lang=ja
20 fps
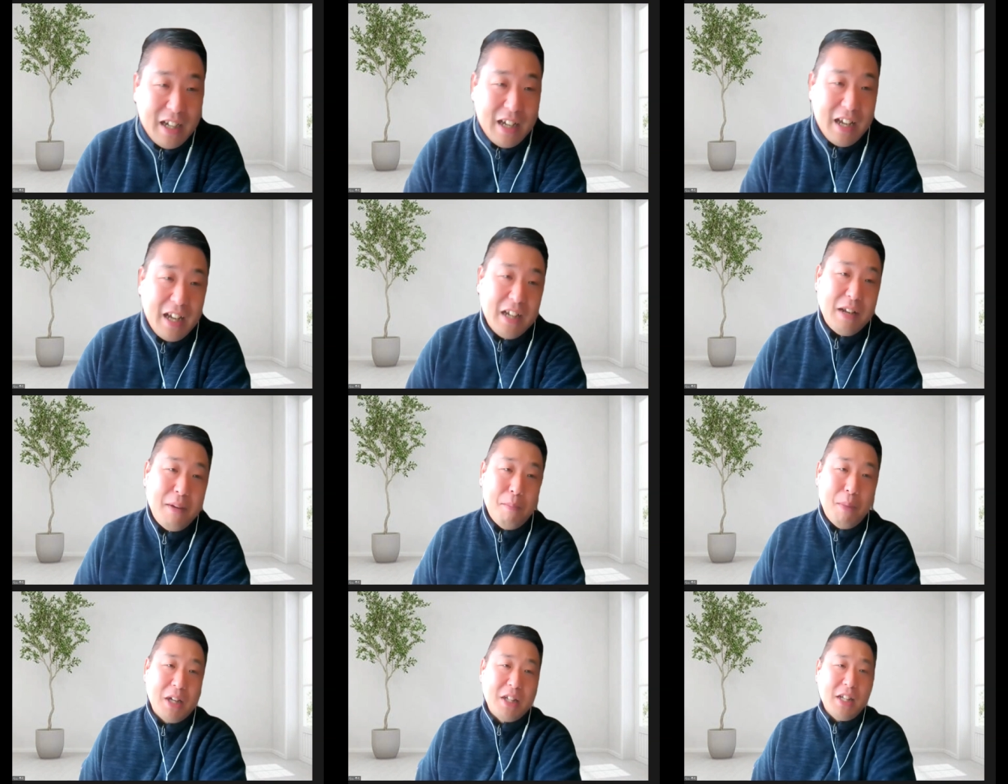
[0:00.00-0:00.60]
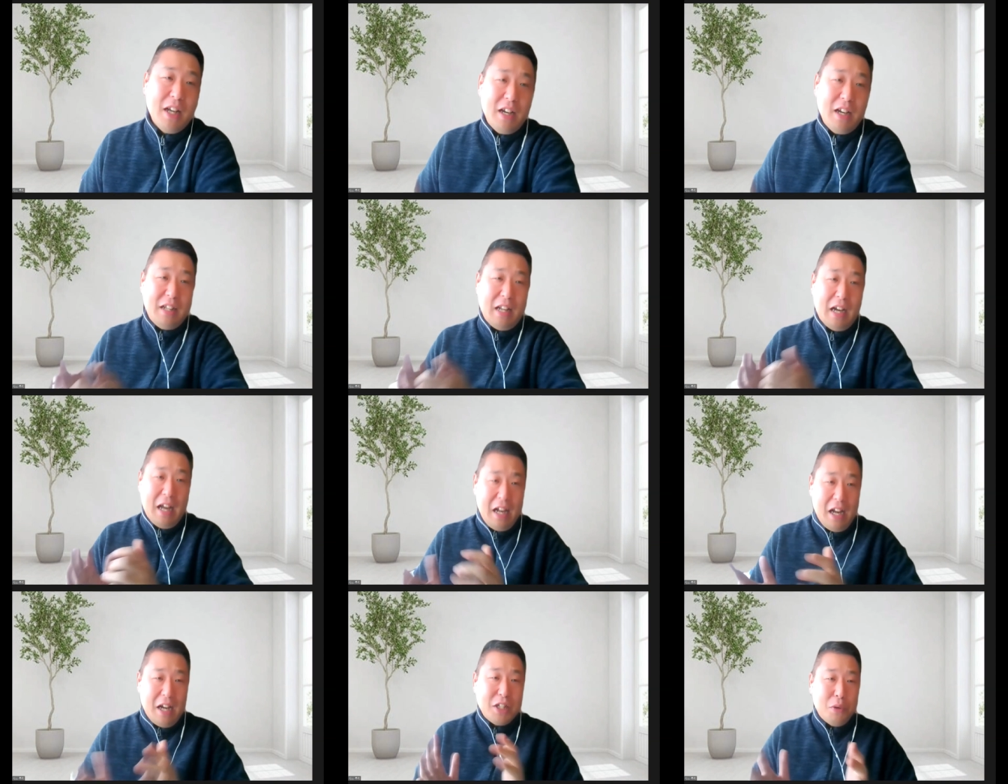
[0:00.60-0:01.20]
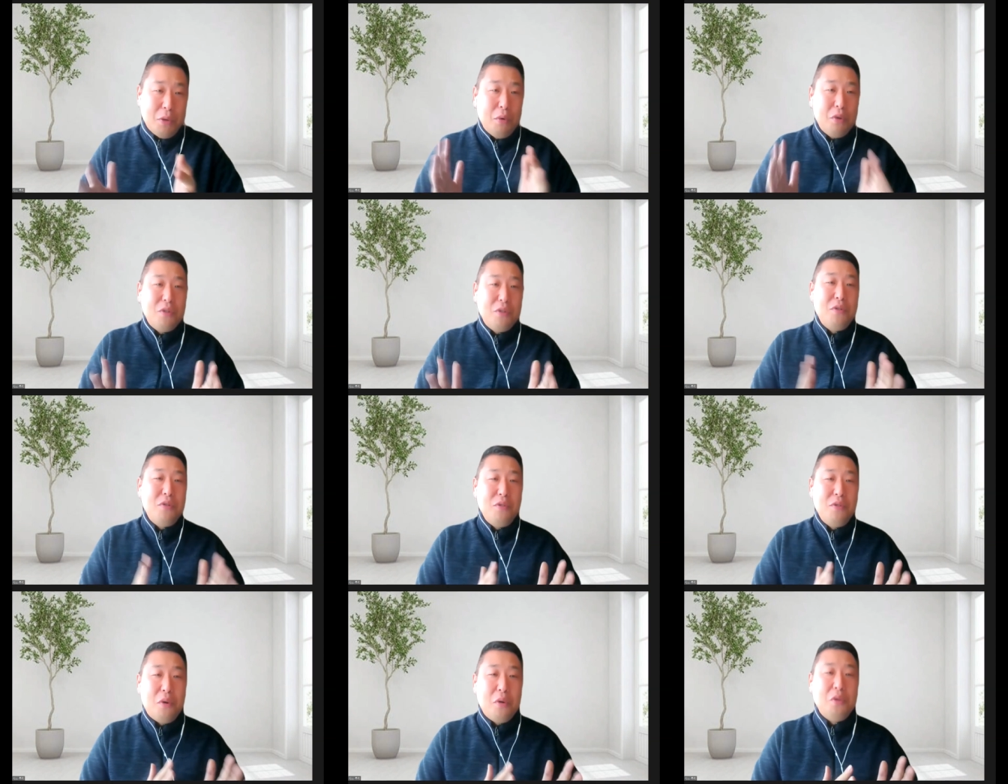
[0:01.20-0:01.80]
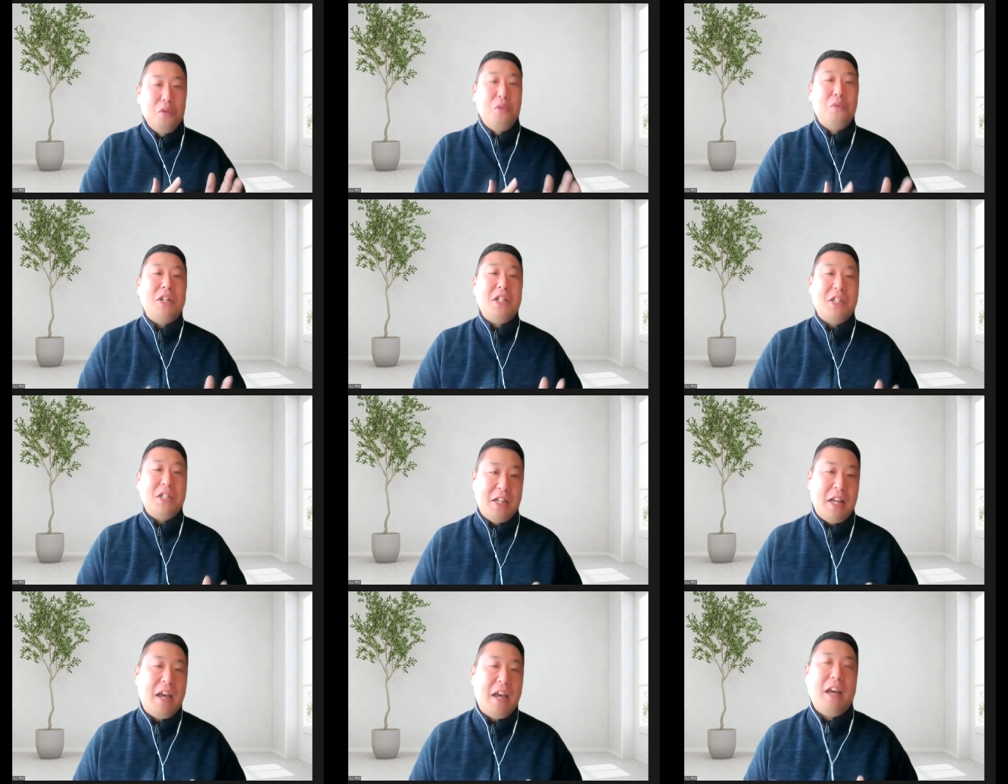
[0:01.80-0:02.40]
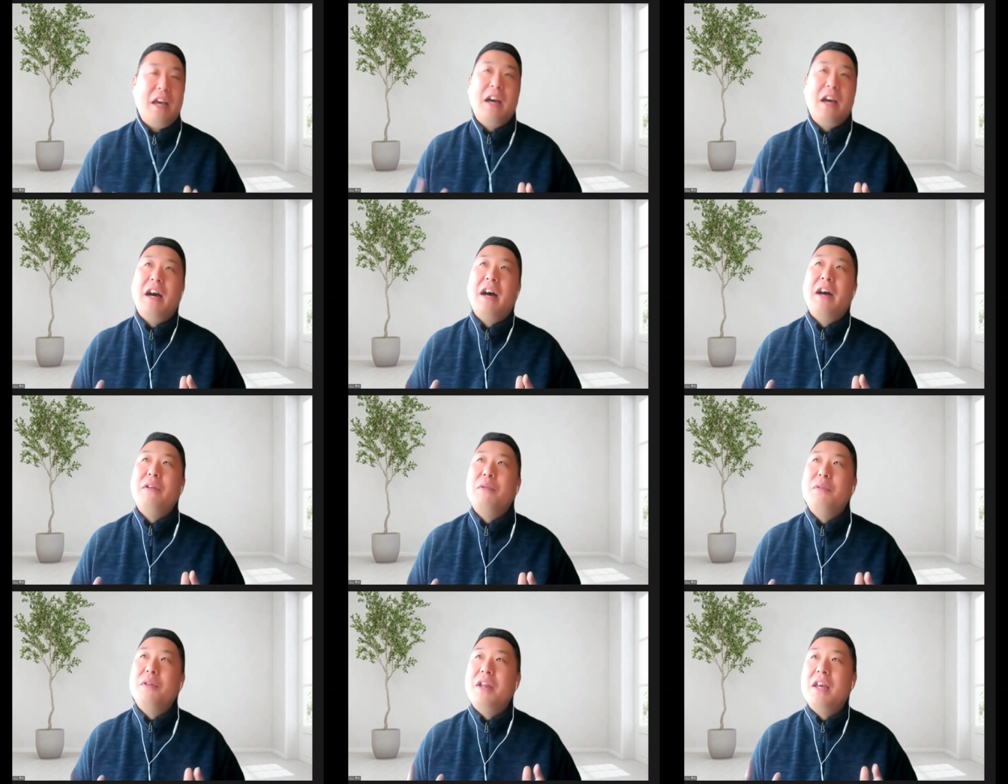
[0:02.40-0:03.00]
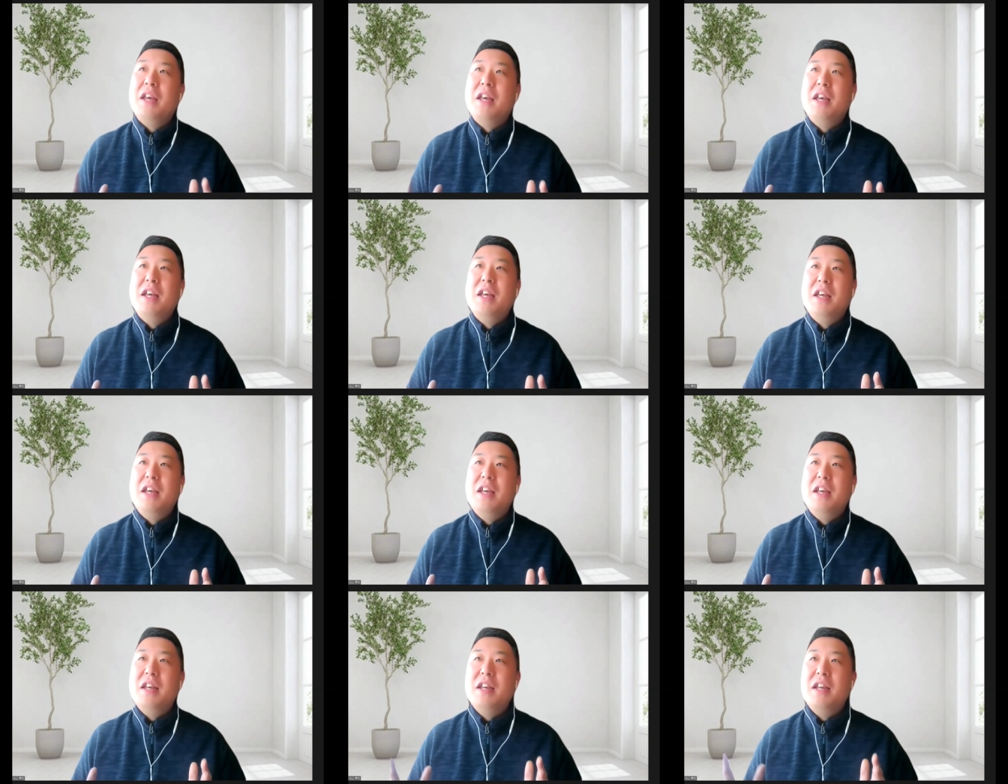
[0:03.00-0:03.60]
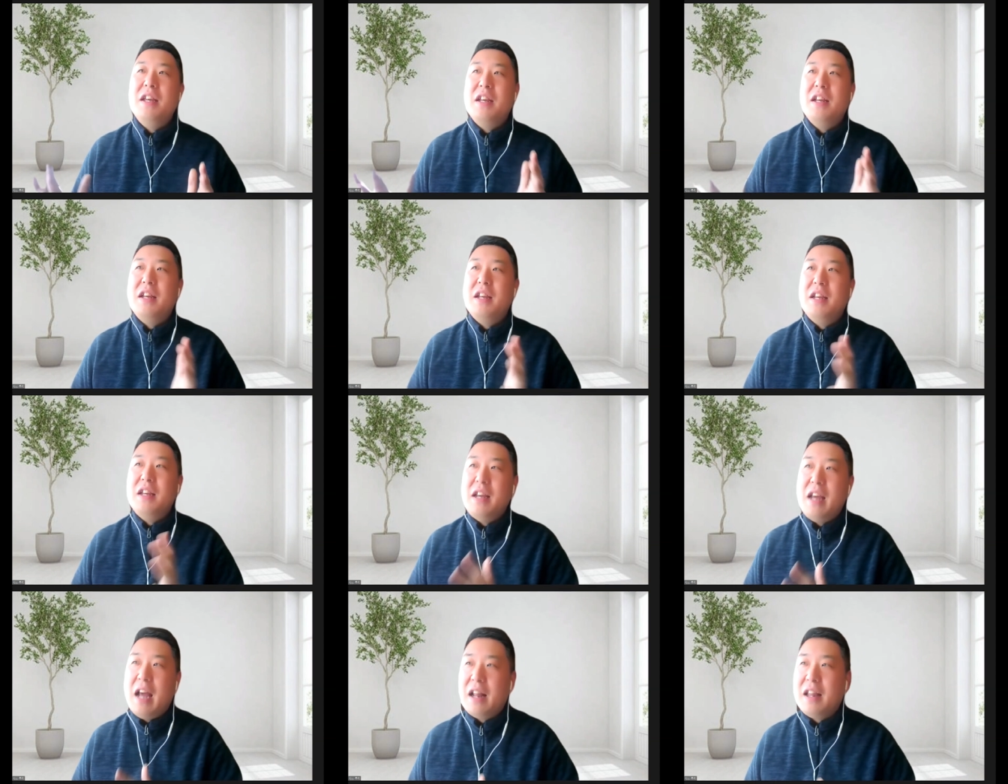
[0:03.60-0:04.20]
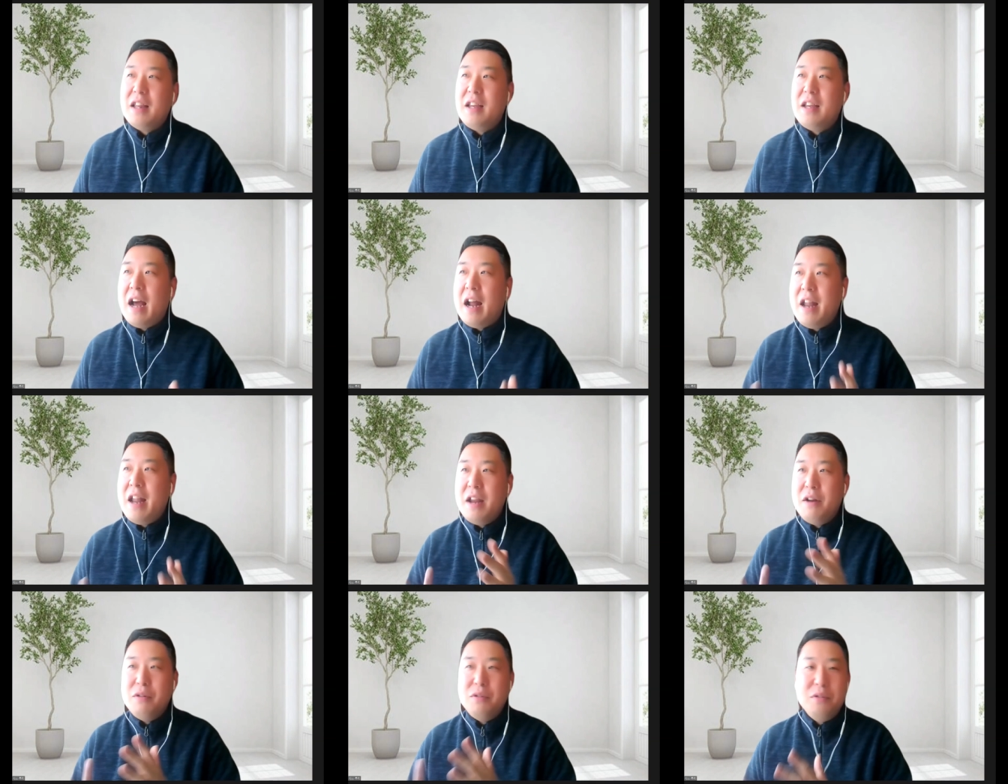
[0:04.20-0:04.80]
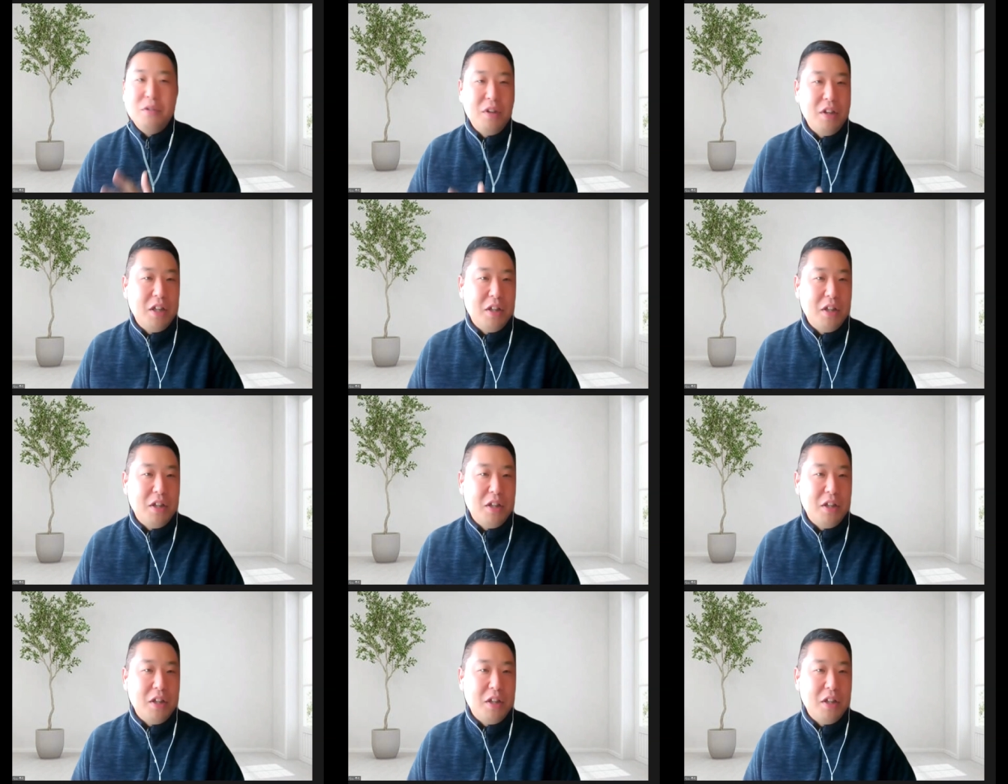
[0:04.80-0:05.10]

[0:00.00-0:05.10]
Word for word: えー、まあ、なかなかそういうことをですねあのできやれる知っ